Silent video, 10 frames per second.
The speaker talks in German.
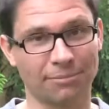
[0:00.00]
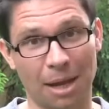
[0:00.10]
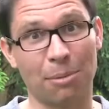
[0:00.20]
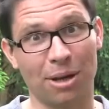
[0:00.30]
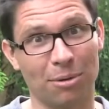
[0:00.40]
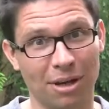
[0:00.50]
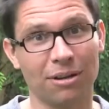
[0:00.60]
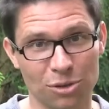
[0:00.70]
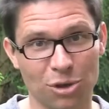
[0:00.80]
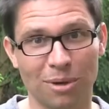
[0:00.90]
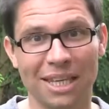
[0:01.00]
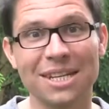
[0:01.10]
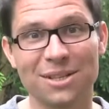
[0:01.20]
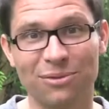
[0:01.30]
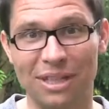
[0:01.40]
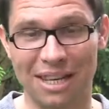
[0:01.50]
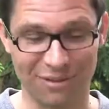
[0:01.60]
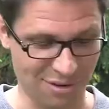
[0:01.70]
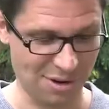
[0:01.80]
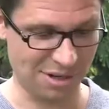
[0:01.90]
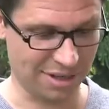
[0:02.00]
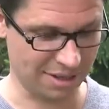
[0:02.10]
Dabei aber schon mal jetzt viel Erfolg.